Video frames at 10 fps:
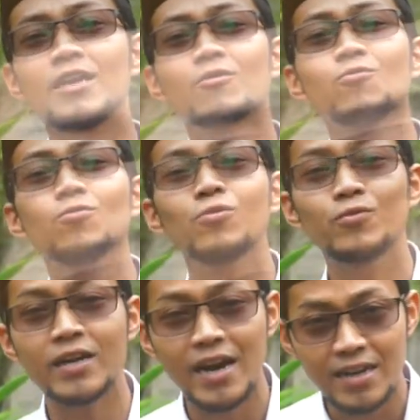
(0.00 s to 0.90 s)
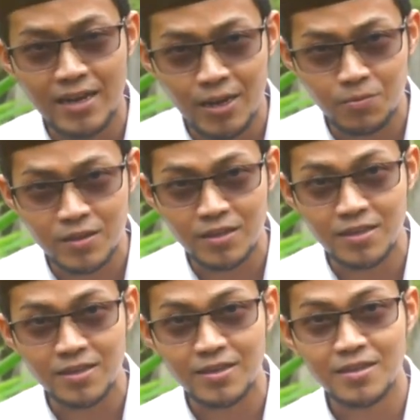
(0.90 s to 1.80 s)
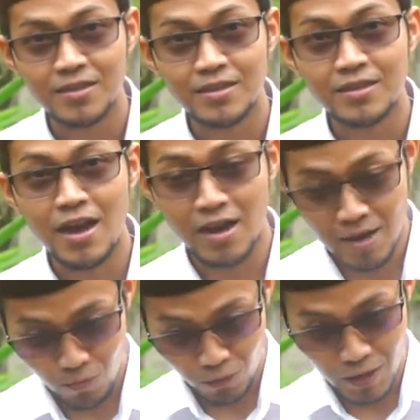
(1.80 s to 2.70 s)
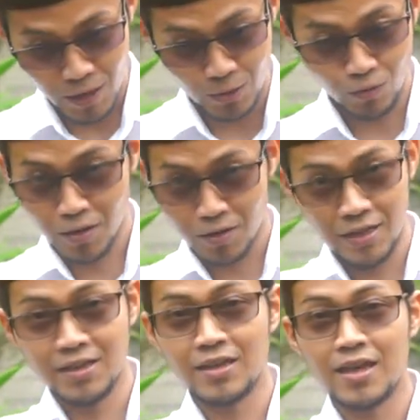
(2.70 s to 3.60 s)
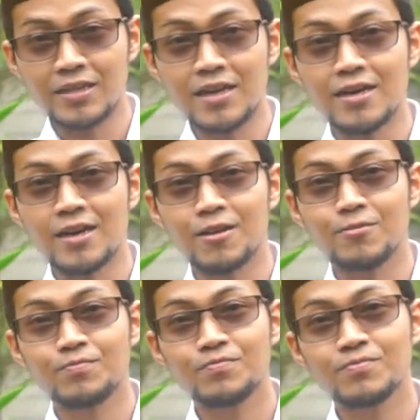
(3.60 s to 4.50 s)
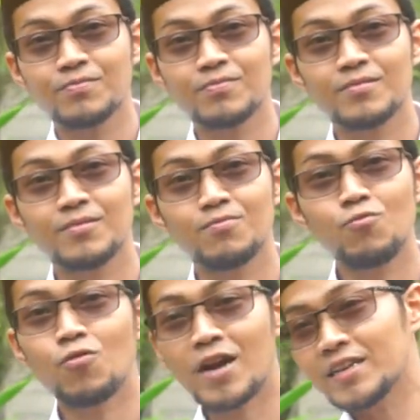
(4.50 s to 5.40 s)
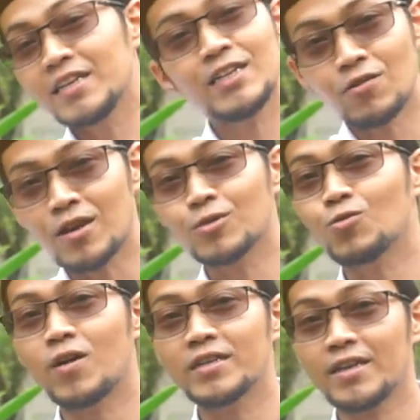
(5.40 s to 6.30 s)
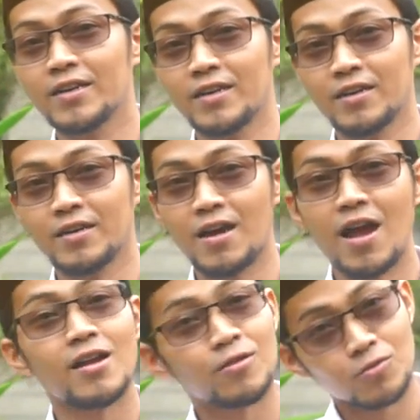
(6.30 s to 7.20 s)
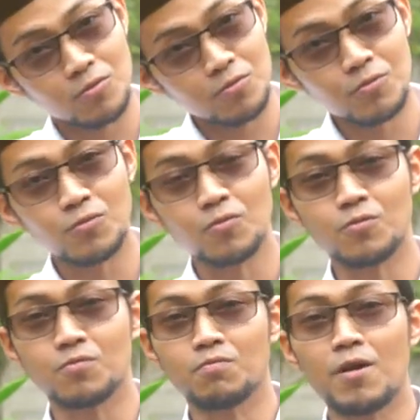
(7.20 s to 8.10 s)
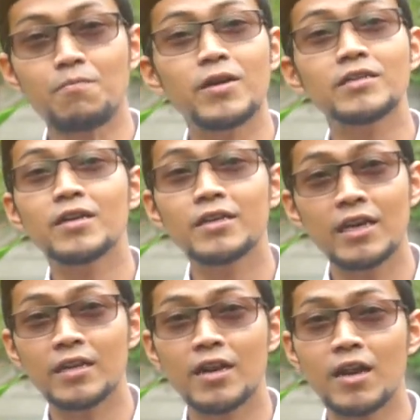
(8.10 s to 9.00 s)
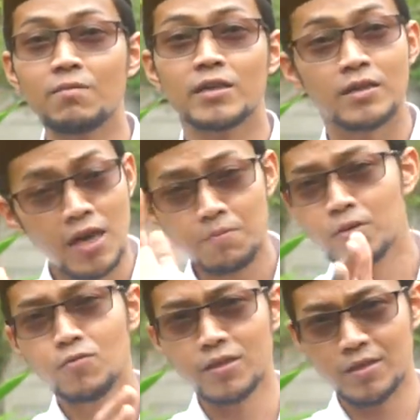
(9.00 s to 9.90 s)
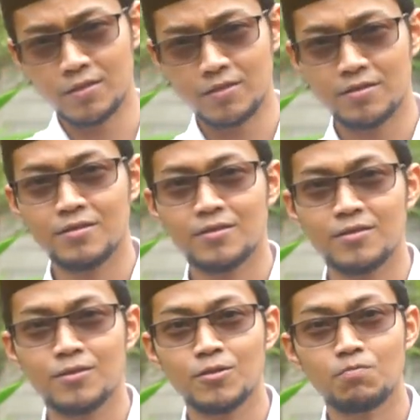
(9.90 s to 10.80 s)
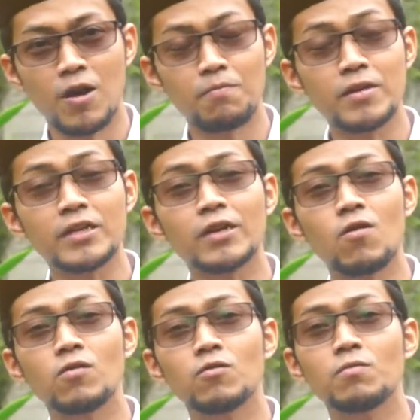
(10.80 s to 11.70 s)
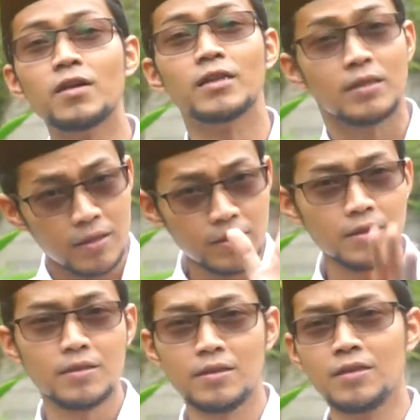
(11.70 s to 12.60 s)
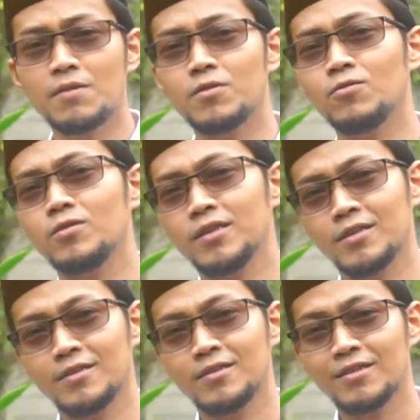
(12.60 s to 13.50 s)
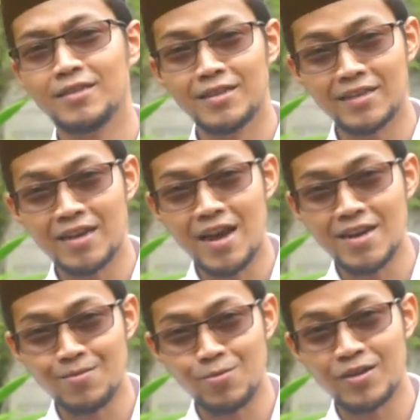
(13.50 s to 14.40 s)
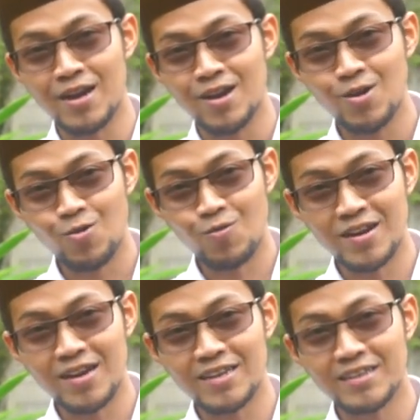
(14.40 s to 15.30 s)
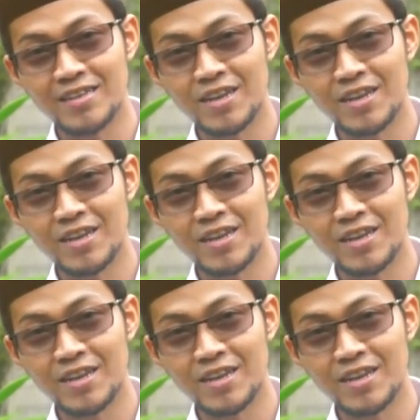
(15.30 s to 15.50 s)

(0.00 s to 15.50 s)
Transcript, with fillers: yakulu kana abi. Anak muda itu yang inilah saya. Bukan ini orang tua saya. Anak bapak saya jenderal mas, tidak peduli. Bapak saya konglomerat, tidak peduli inilah anak muda walakin